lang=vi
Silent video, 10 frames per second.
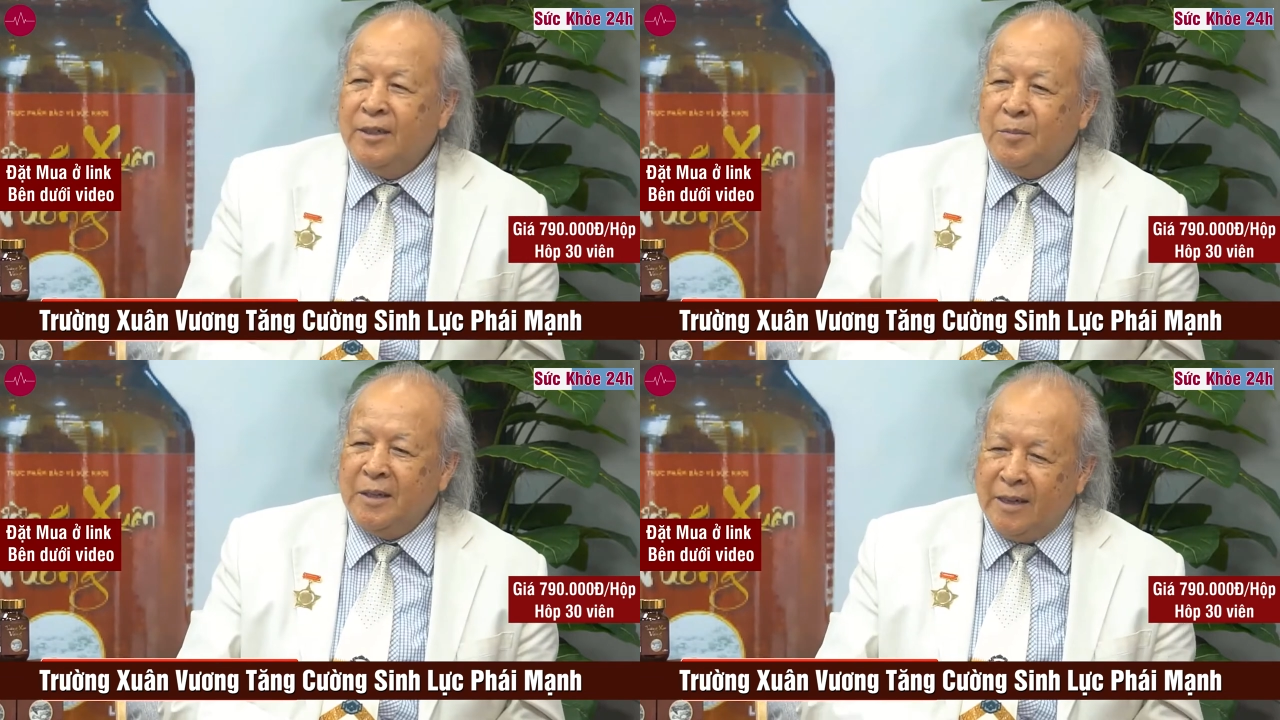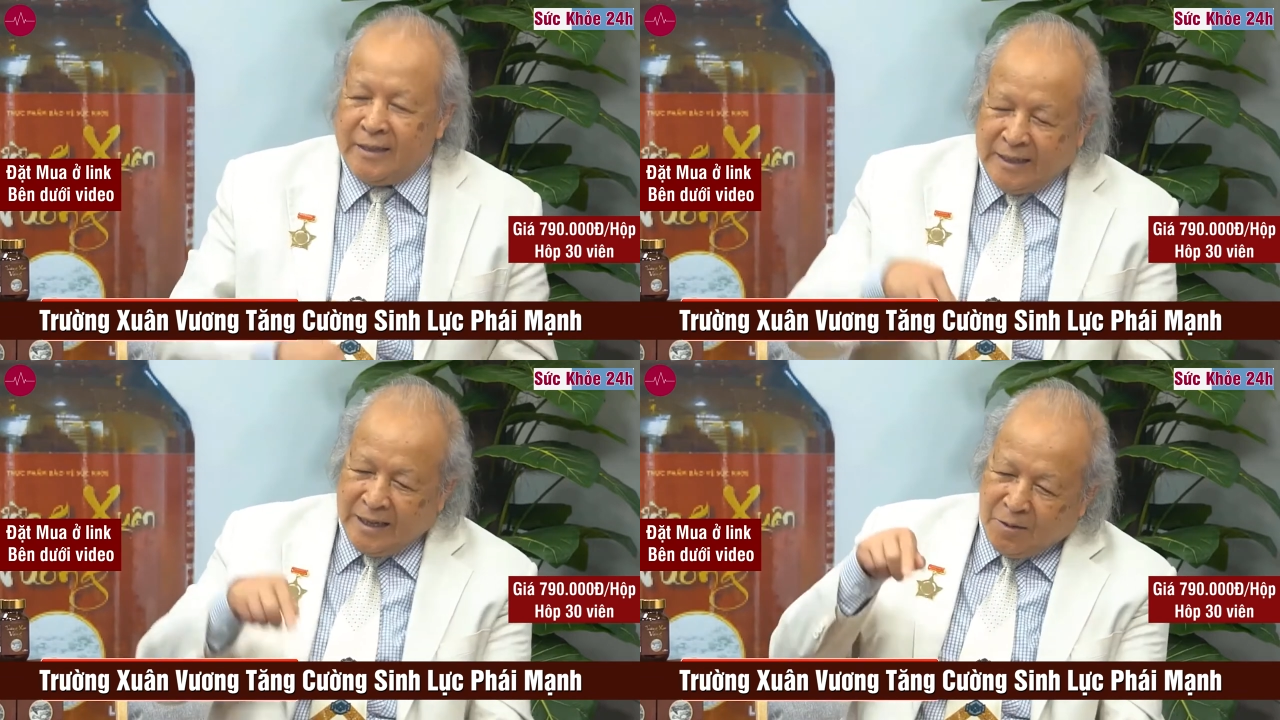Chứ bây
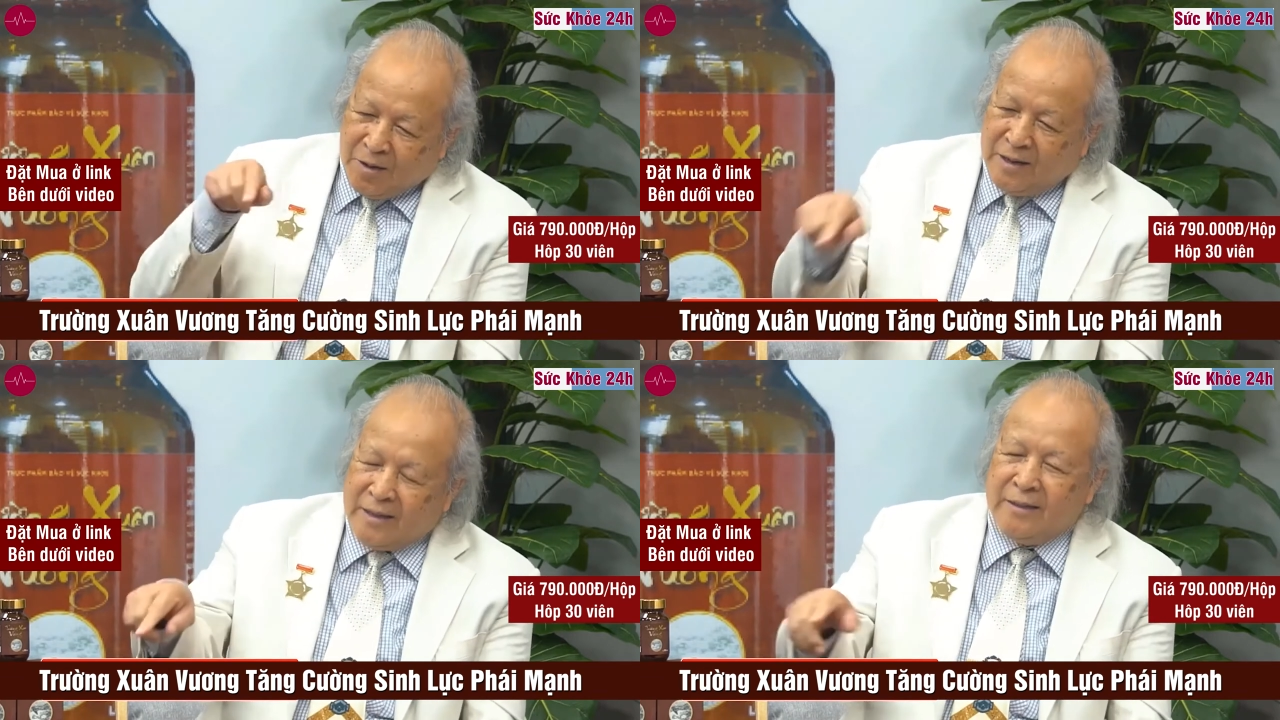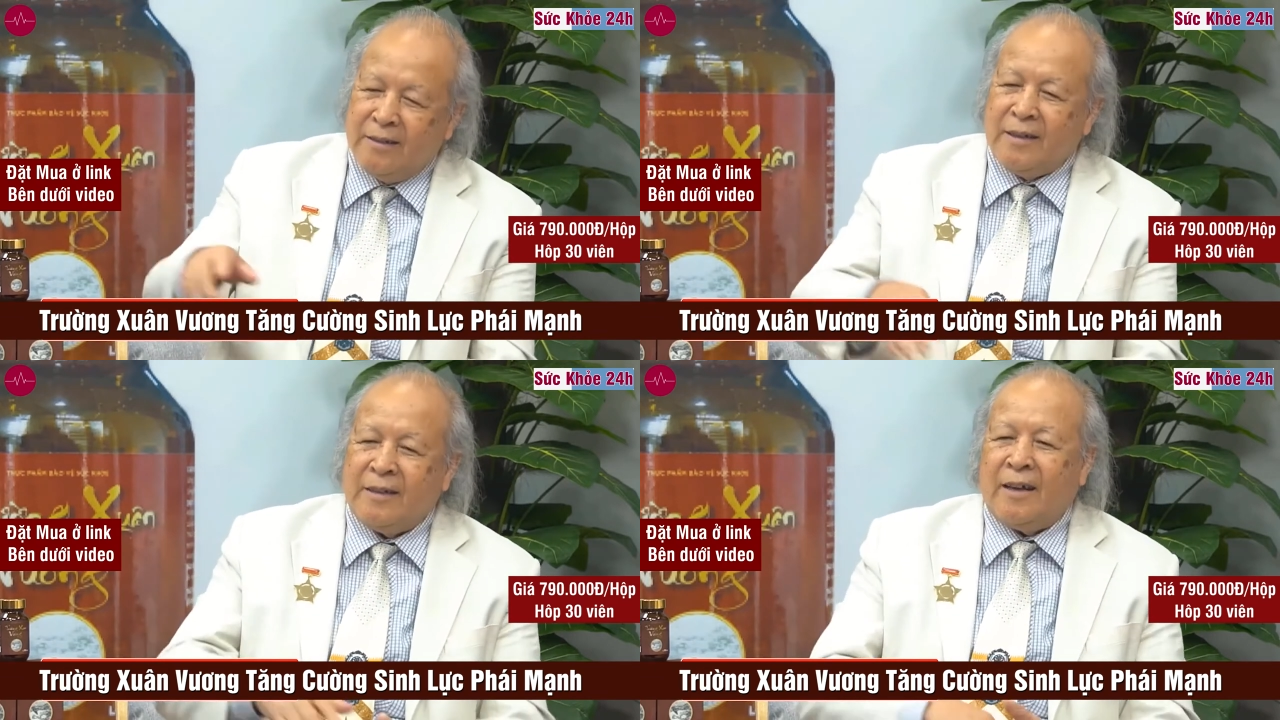giờ chỉ có là
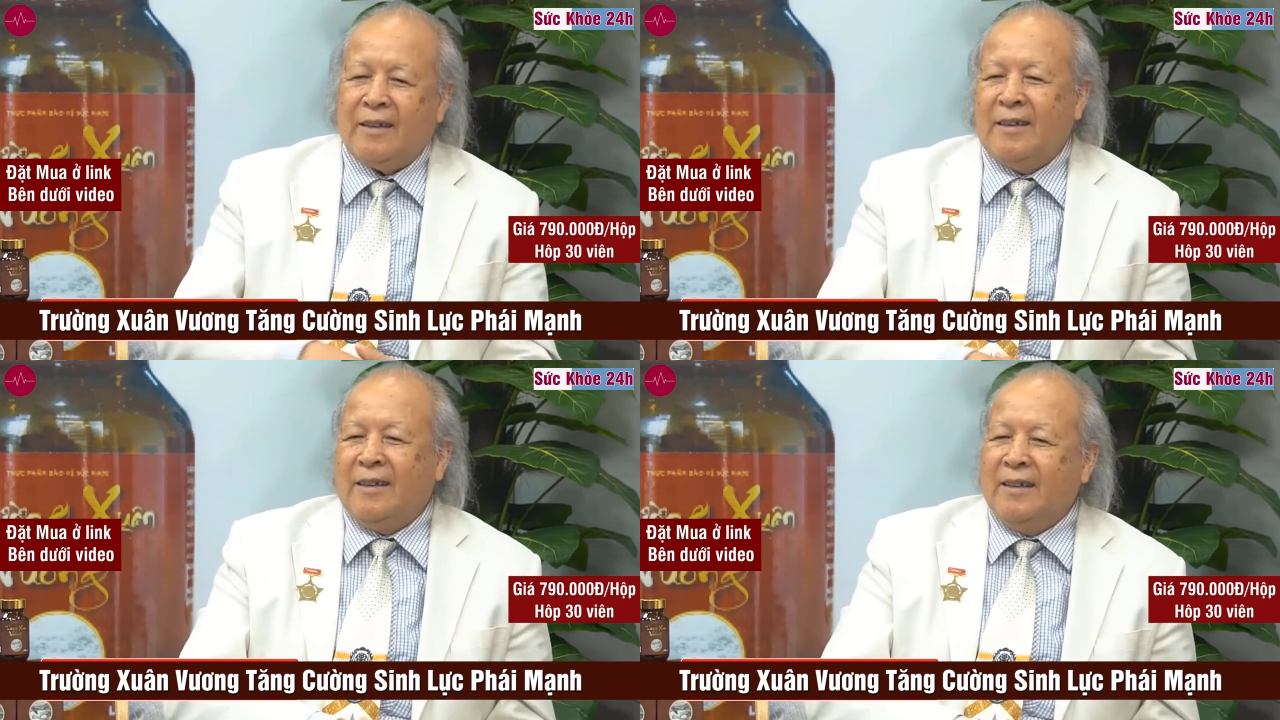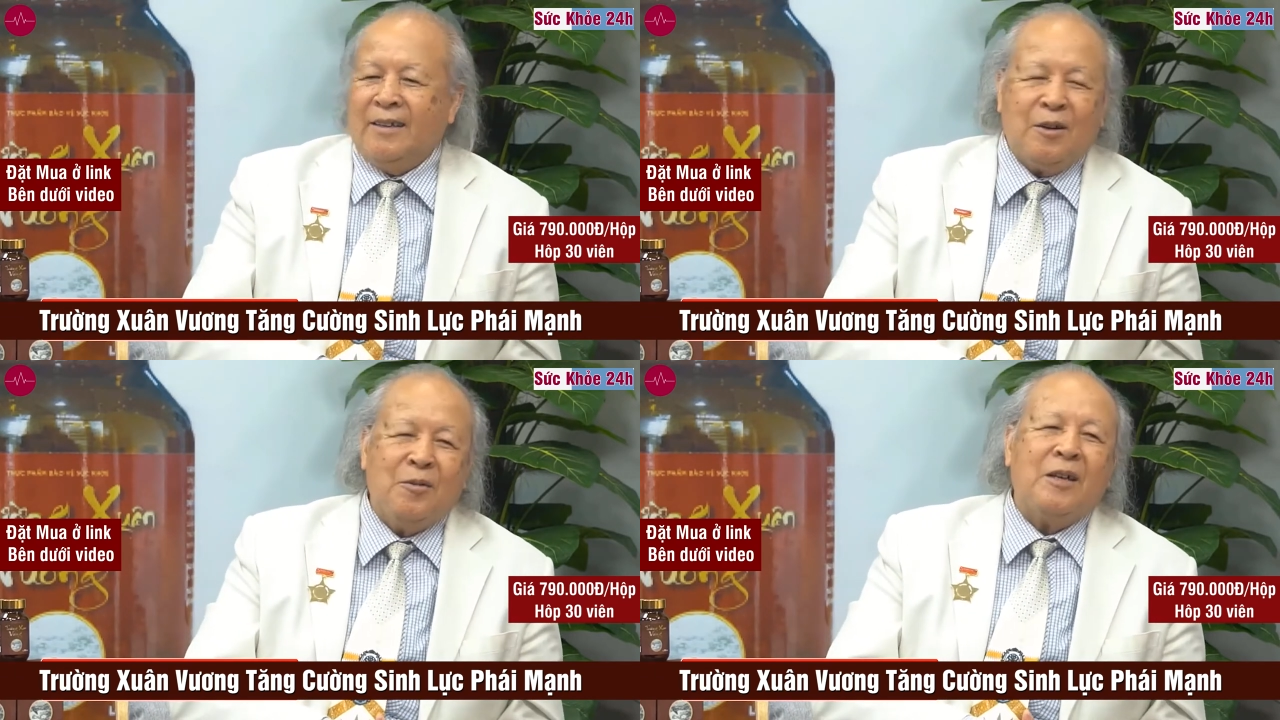chữa cái thận thì
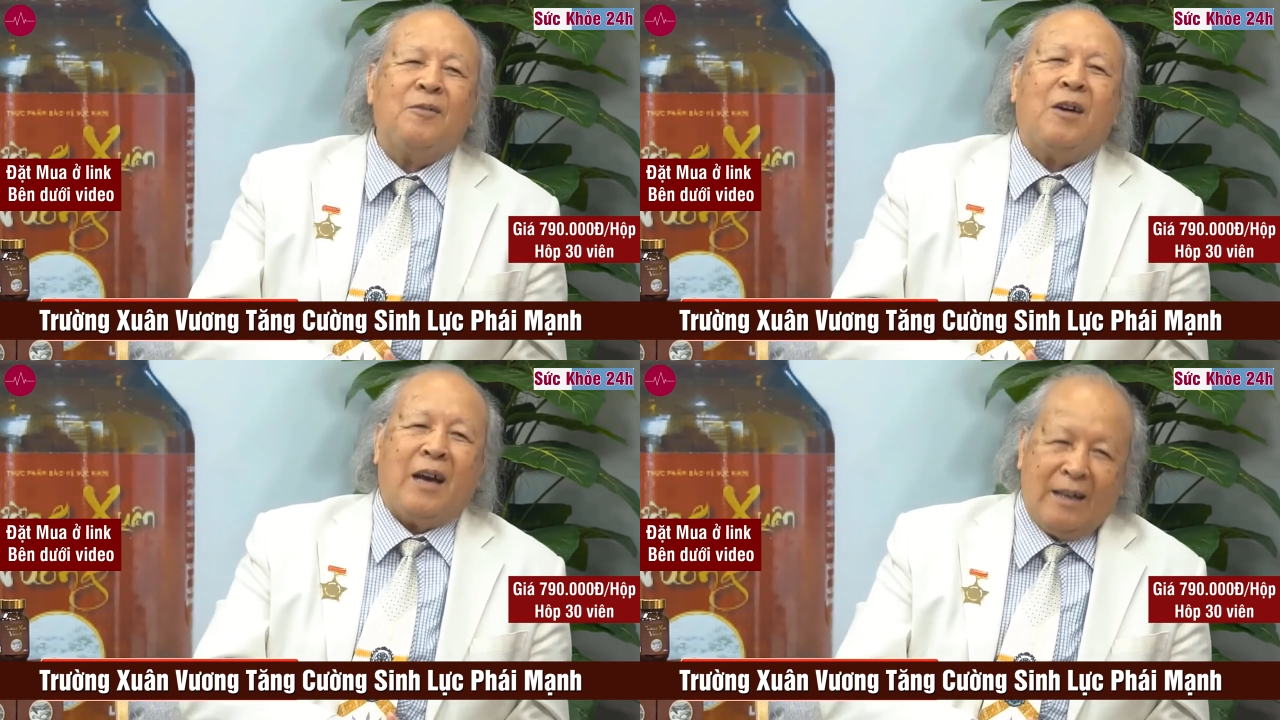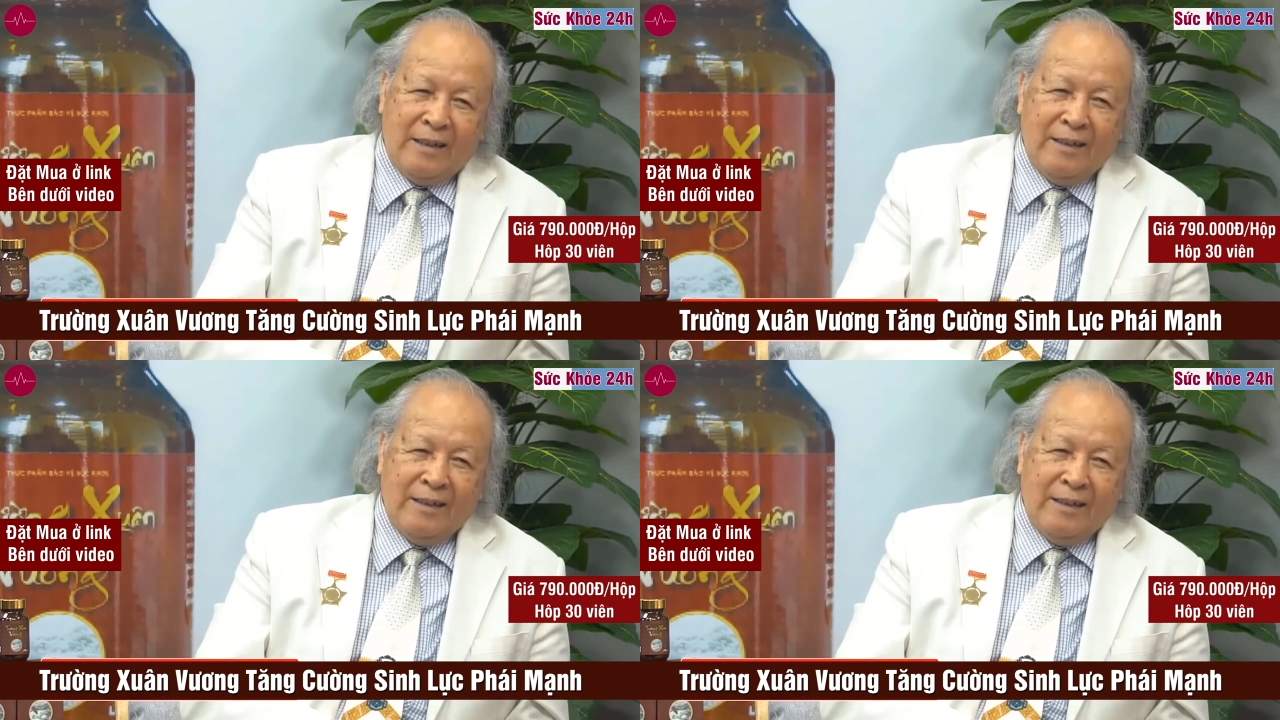không kết quả.